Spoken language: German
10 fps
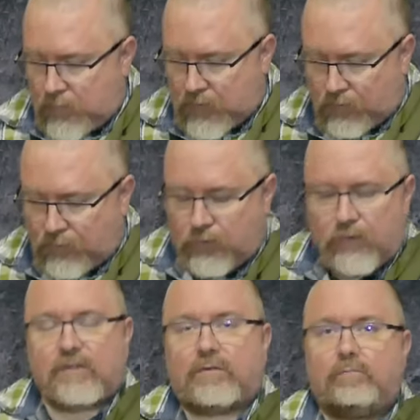So
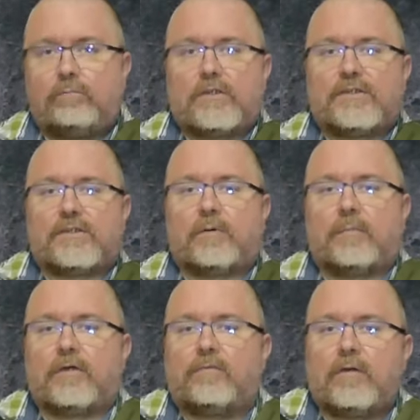verkürzt ist es
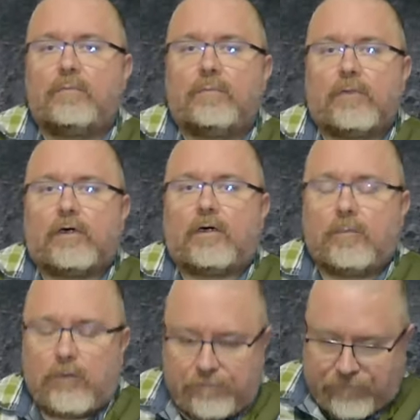zwar bequem,
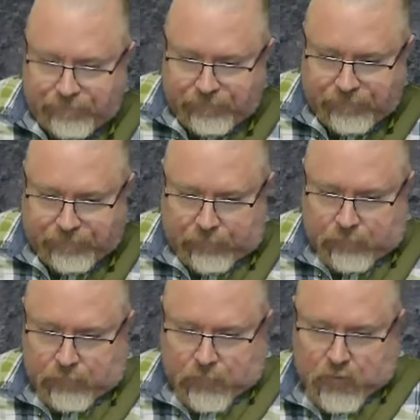aber
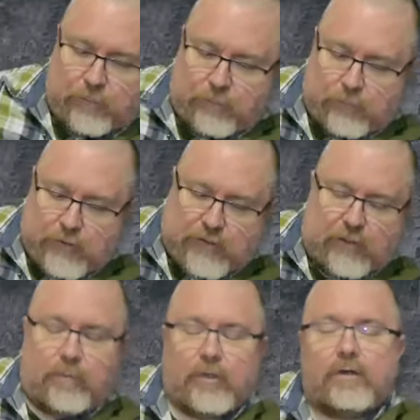jetzt
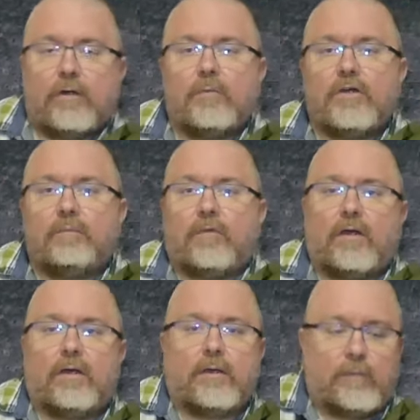kann jemand hinter mir
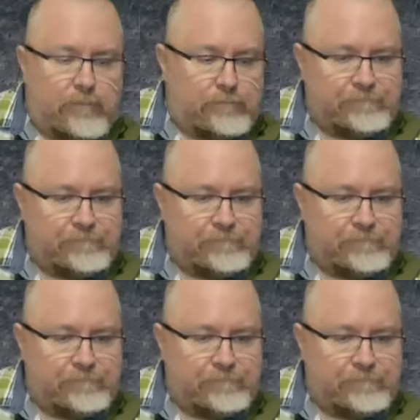hergehen,